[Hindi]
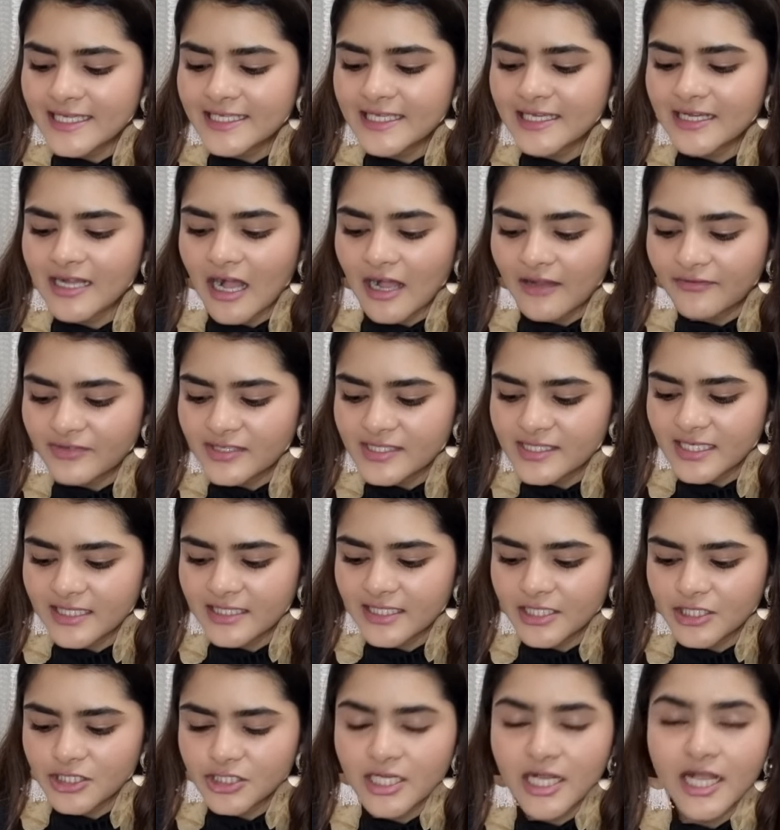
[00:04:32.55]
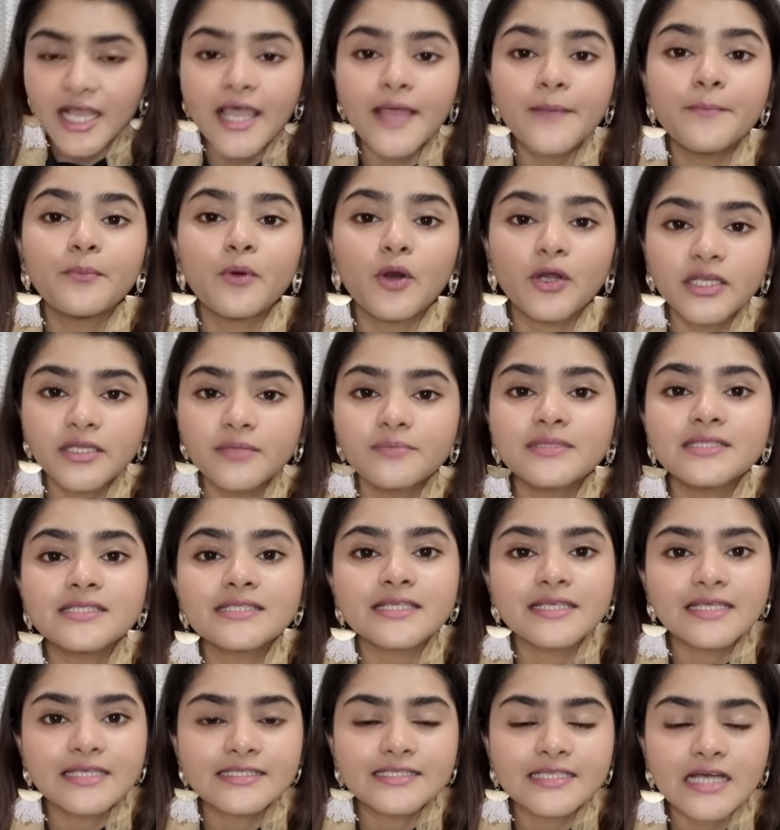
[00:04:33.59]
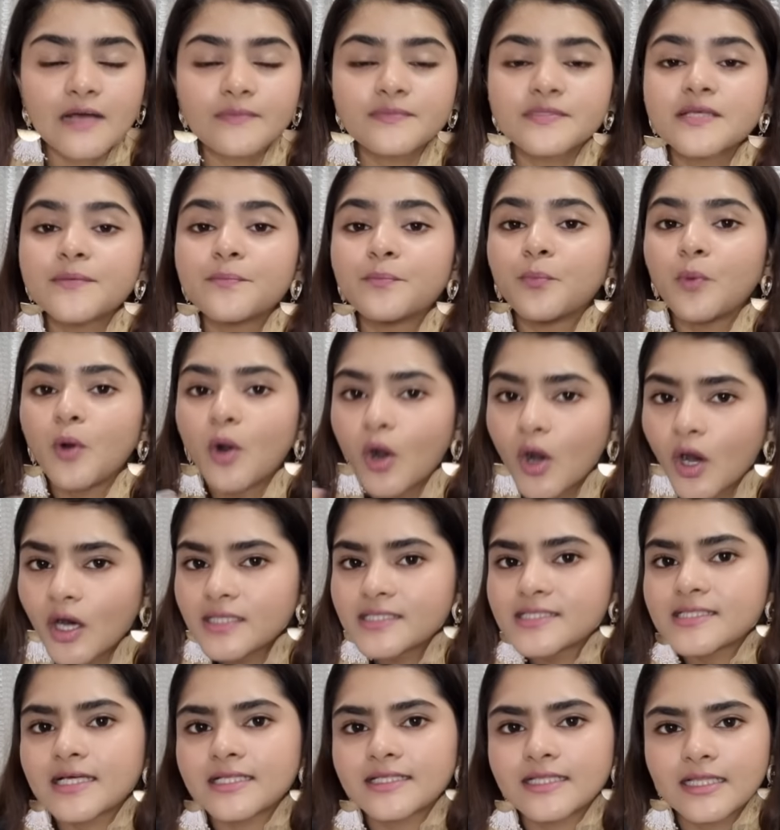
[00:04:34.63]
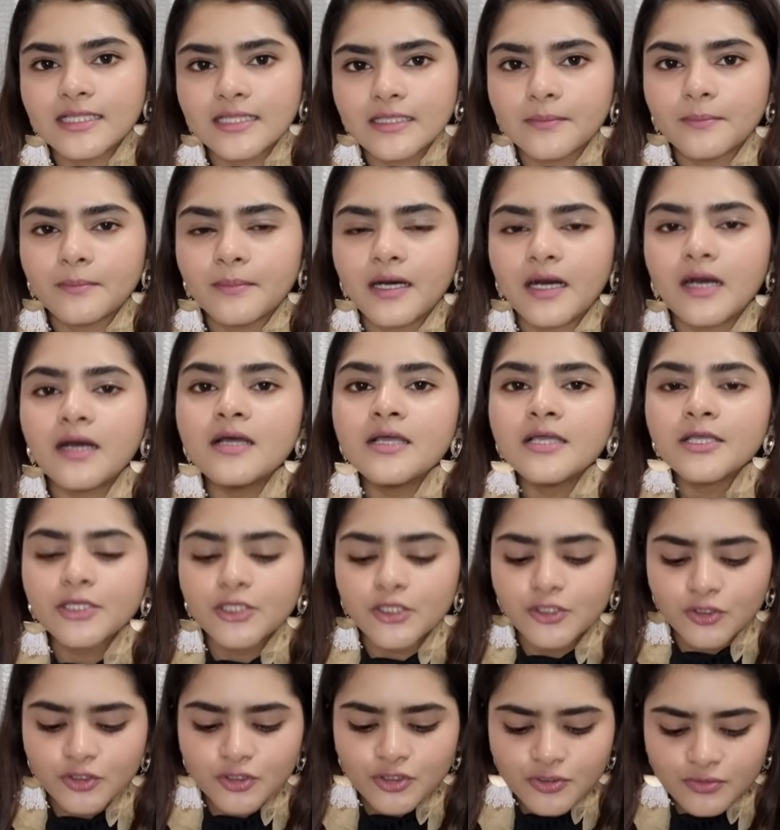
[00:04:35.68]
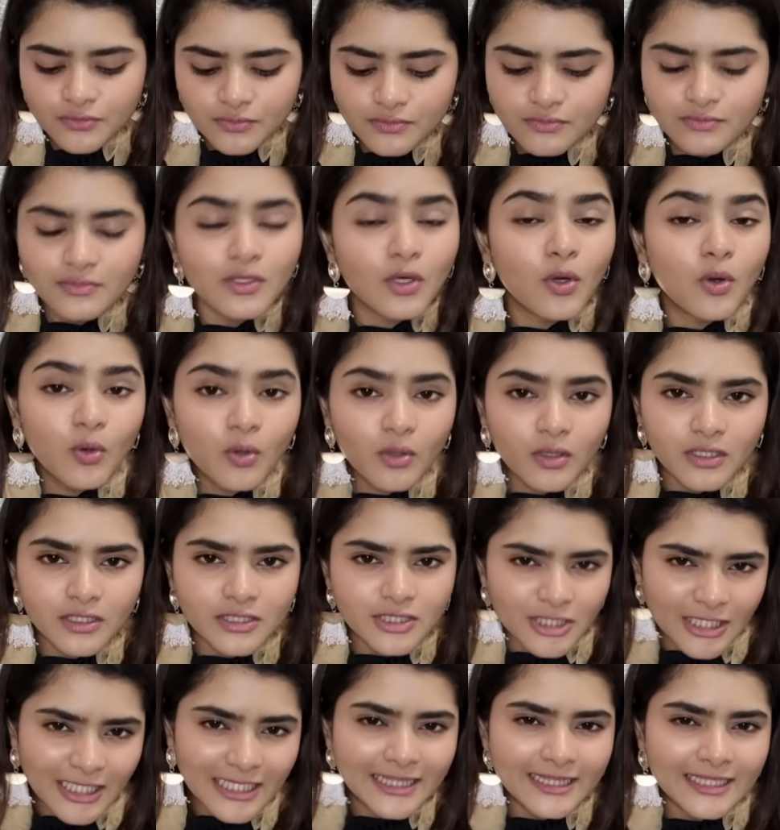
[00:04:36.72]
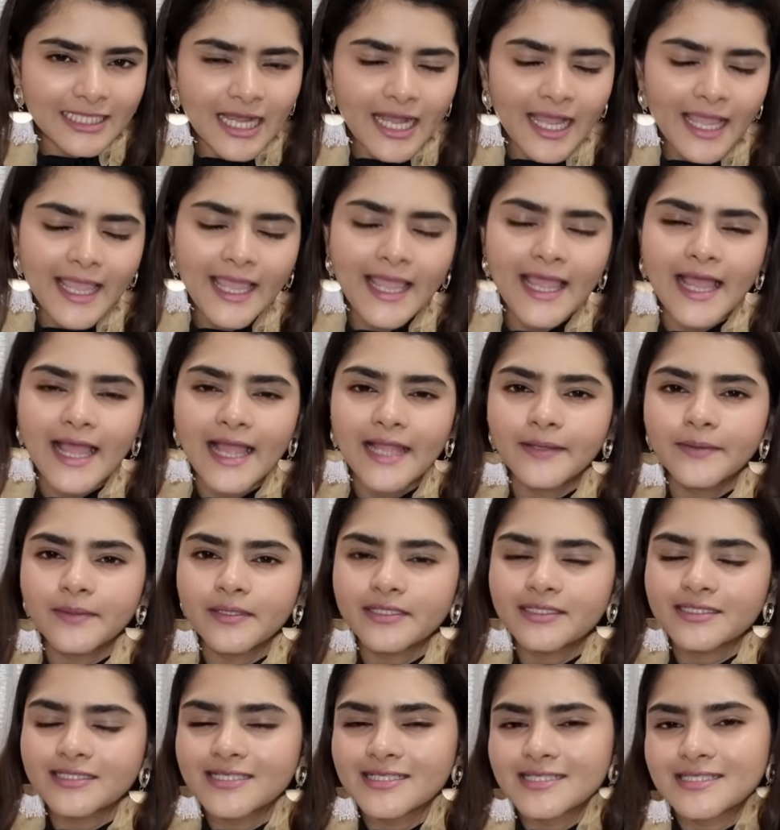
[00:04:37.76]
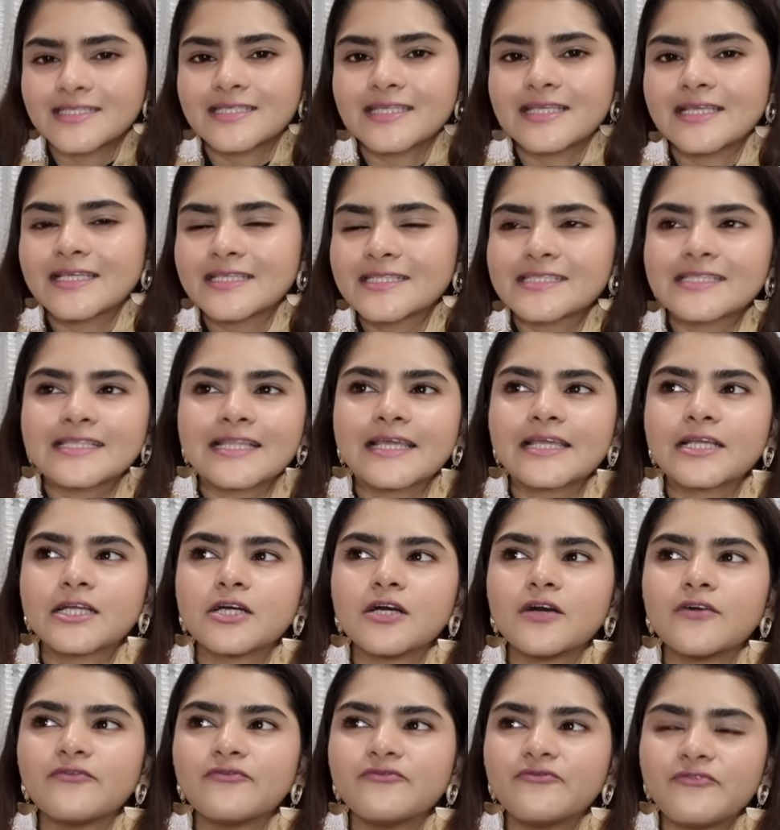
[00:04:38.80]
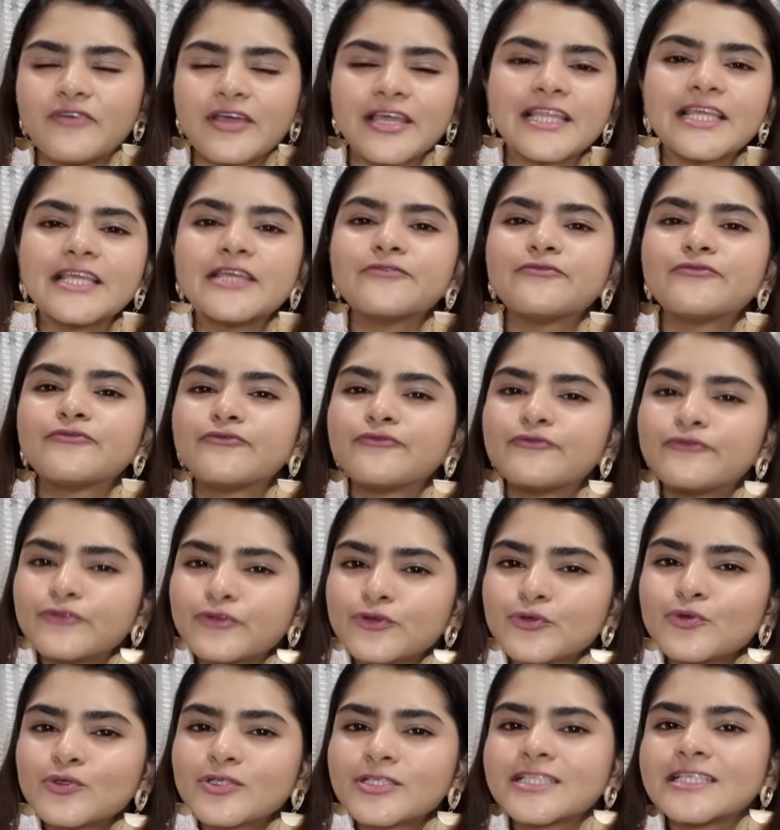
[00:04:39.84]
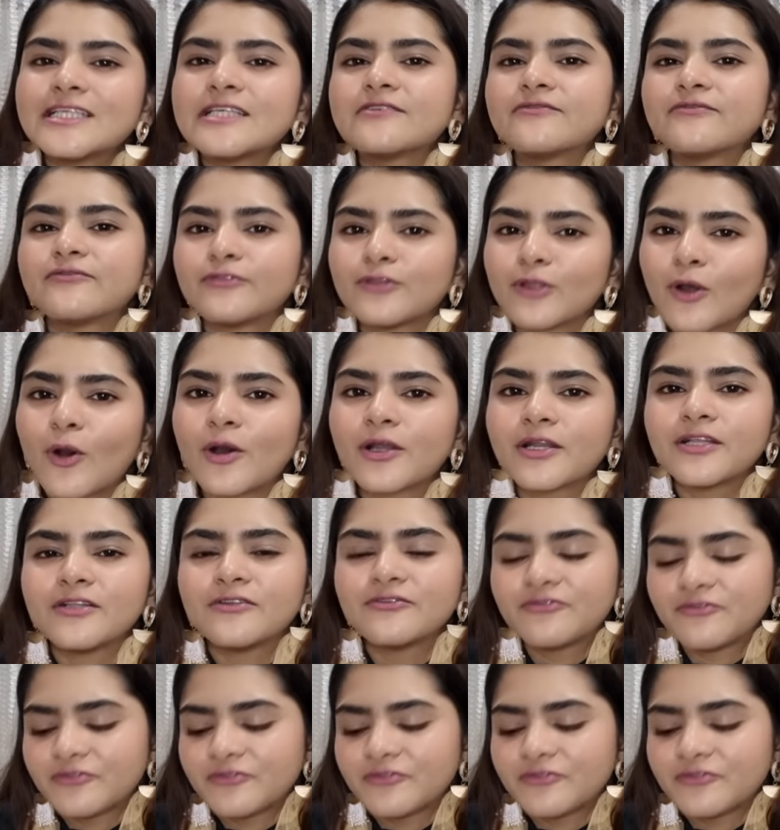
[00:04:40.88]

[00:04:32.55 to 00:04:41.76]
है ये काफी ज्यादा अच्छा है बॉडी मिस्ट के हिसाब से बहुत ज्यादा लंबा यू you नो know, चलता है एंड दिस इज इज लाइक अ वेरी फ्रूटी फ्लोरल